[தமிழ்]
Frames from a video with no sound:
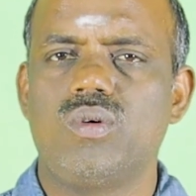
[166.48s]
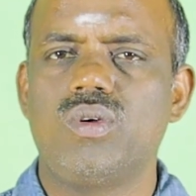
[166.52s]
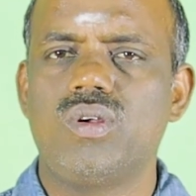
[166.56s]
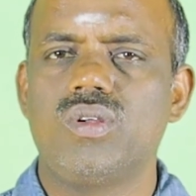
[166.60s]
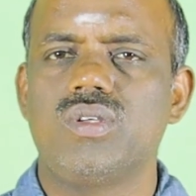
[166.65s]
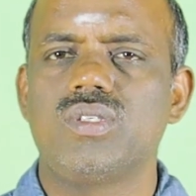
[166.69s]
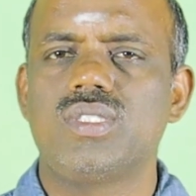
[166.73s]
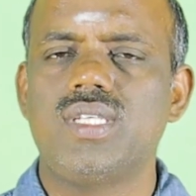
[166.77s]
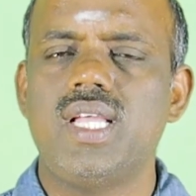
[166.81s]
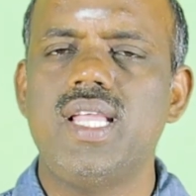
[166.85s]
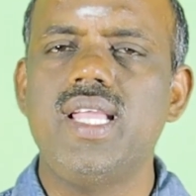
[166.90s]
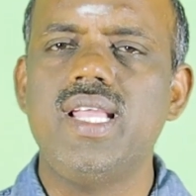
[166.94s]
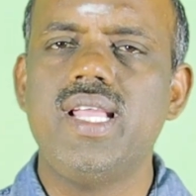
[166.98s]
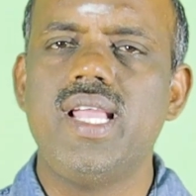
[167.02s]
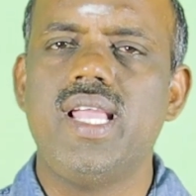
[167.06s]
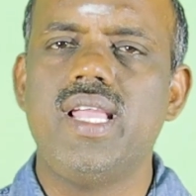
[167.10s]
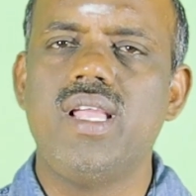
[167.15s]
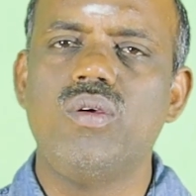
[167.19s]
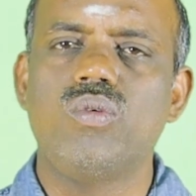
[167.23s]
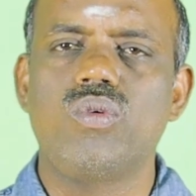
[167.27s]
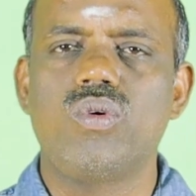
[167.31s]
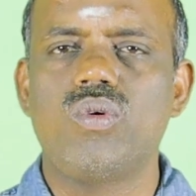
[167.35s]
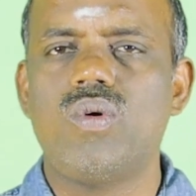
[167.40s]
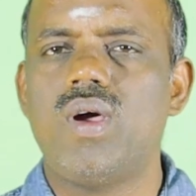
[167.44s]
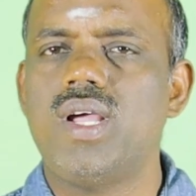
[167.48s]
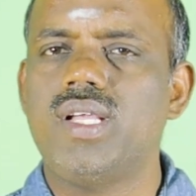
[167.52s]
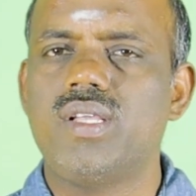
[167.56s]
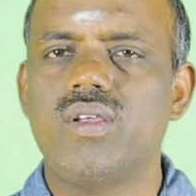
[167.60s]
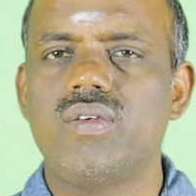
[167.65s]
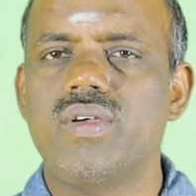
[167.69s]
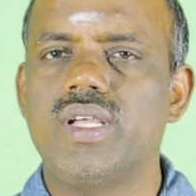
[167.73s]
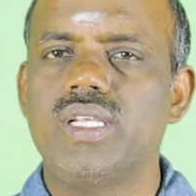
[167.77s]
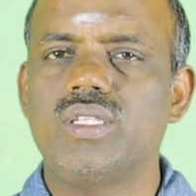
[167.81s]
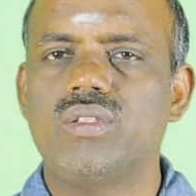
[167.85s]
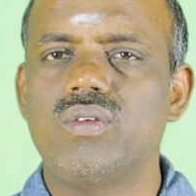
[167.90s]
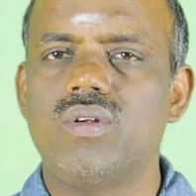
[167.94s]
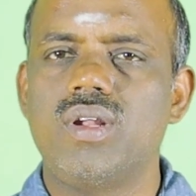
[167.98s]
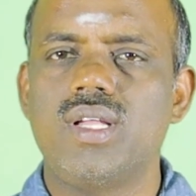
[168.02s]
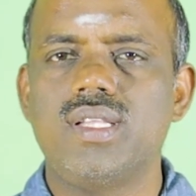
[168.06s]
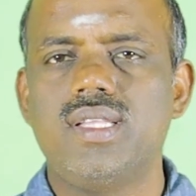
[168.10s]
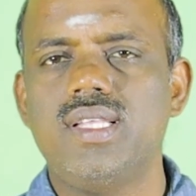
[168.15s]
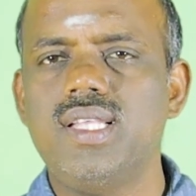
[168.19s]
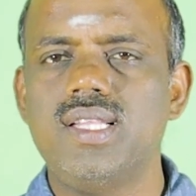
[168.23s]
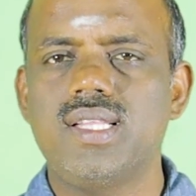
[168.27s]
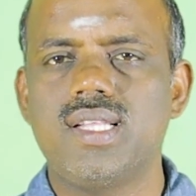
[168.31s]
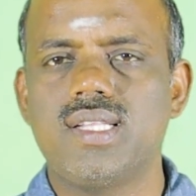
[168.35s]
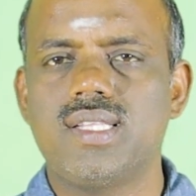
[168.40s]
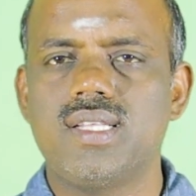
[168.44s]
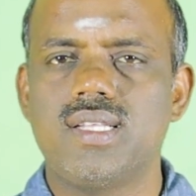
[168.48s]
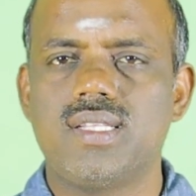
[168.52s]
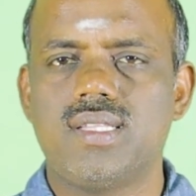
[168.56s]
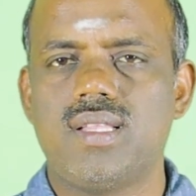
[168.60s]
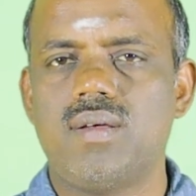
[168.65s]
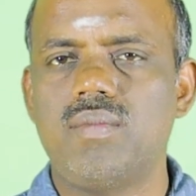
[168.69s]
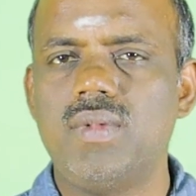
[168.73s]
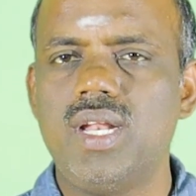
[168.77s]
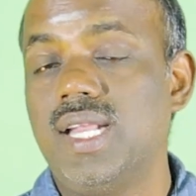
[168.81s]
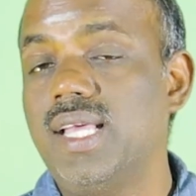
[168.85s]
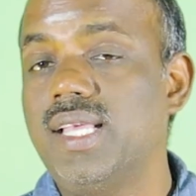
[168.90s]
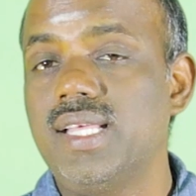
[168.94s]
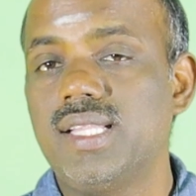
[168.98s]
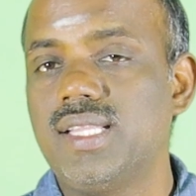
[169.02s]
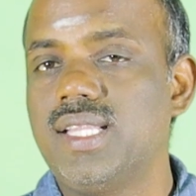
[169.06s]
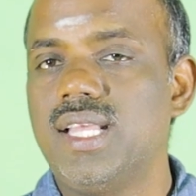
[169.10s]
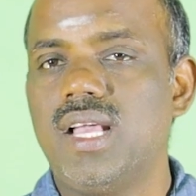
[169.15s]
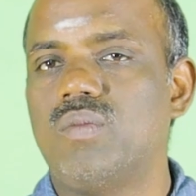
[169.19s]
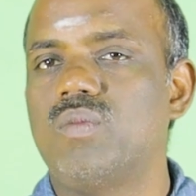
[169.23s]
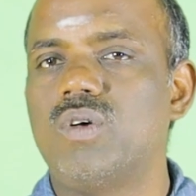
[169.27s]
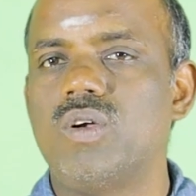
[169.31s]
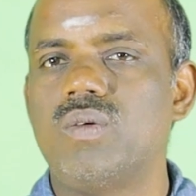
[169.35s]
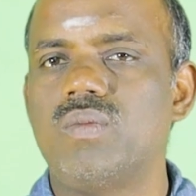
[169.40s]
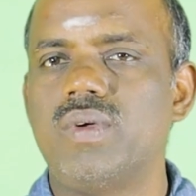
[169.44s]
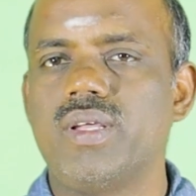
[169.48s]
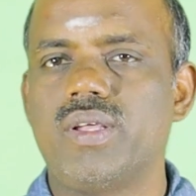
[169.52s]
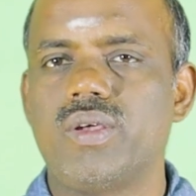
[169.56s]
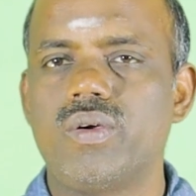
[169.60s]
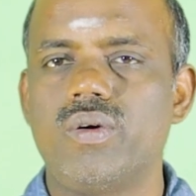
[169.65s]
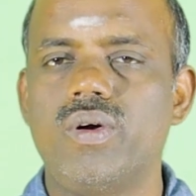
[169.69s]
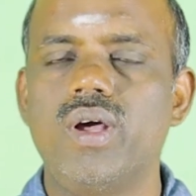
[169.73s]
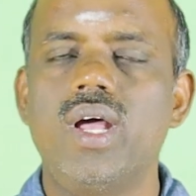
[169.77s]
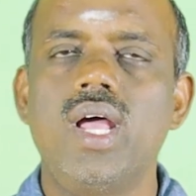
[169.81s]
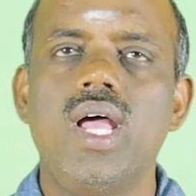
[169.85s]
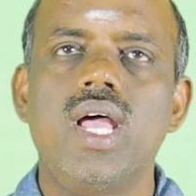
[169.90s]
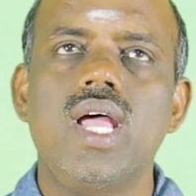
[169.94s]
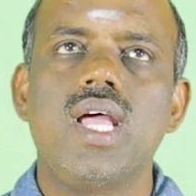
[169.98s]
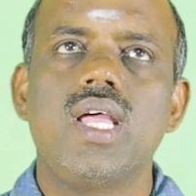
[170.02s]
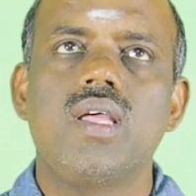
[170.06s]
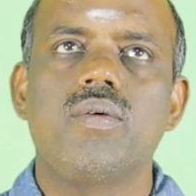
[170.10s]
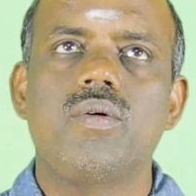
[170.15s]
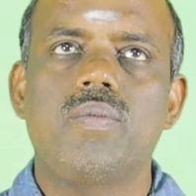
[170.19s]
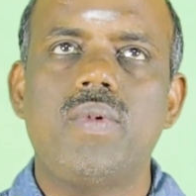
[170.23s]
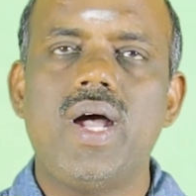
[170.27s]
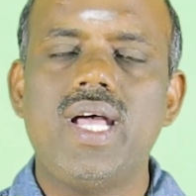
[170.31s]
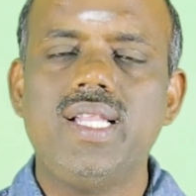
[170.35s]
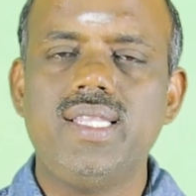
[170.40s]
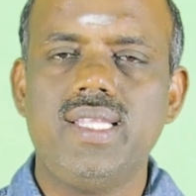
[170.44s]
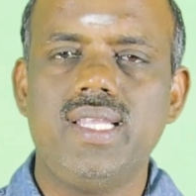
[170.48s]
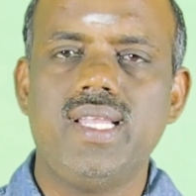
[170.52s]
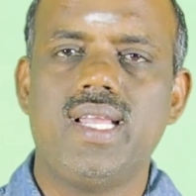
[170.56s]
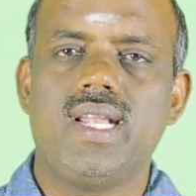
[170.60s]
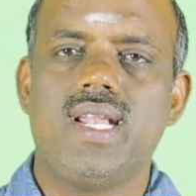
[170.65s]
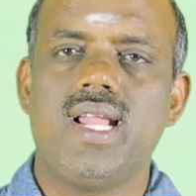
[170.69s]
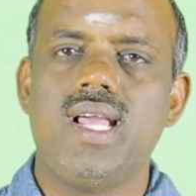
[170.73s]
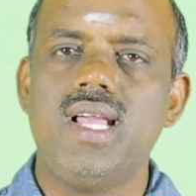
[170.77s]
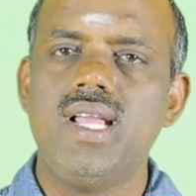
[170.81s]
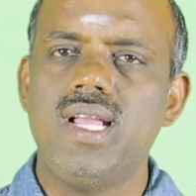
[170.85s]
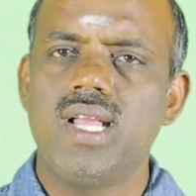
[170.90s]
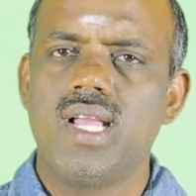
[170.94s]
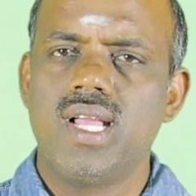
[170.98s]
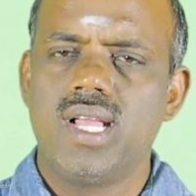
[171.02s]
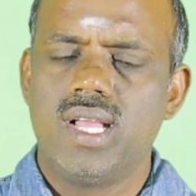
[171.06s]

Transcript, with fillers: ஒரு செய்கையை உருவாக்கி வைத்துள்ளது இந்த தமிழில் இந்தியா முழுமைக்கும் இப்போ பார்த்திங்கன்னா